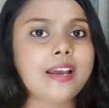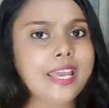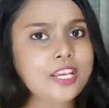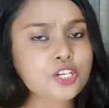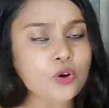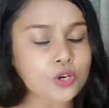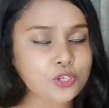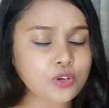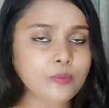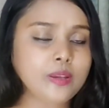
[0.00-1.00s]
এই
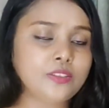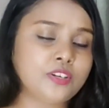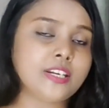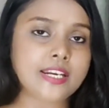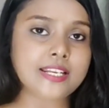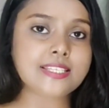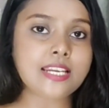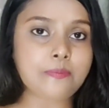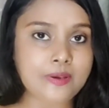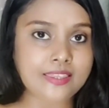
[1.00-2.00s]
ষষ্ঠ
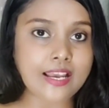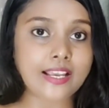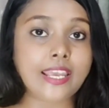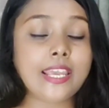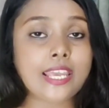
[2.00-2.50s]
মিথ্রিডেটিসের পিতাকে